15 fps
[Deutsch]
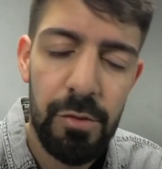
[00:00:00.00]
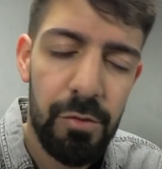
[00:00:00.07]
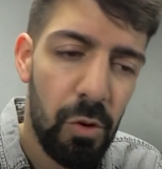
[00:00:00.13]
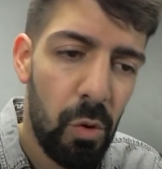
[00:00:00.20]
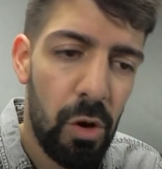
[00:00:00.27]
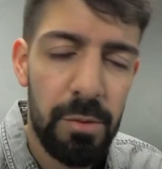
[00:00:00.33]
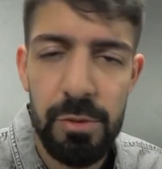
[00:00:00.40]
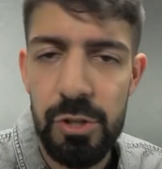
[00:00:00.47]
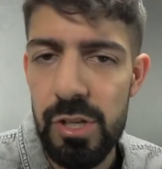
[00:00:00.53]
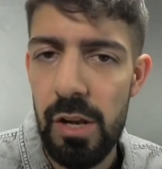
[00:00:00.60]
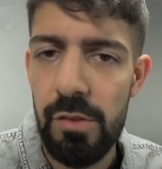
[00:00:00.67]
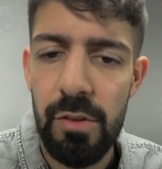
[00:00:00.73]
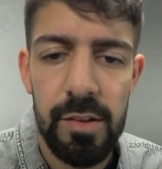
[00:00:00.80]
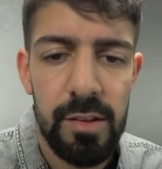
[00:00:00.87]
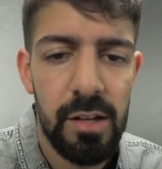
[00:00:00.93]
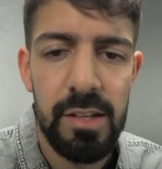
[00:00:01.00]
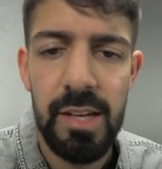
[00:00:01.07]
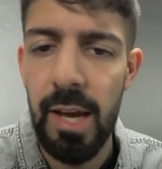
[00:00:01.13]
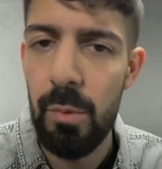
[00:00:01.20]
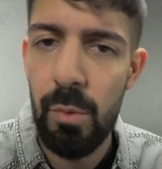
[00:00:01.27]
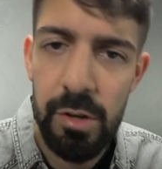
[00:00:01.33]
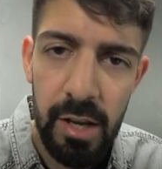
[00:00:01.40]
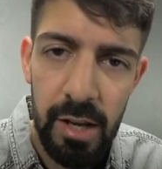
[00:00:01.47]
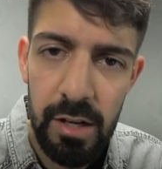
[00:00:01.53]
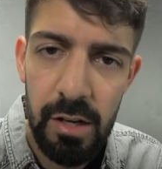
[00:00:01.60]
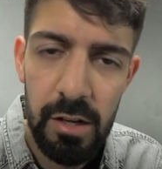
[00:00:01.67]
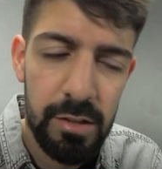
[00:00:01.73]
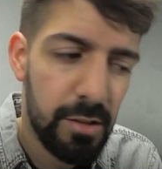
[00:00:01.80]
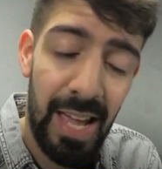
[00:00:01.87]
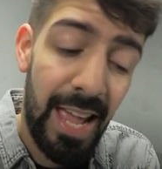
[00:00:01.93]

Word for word: Der Flo hat mich stellenweise an K1 erinnert.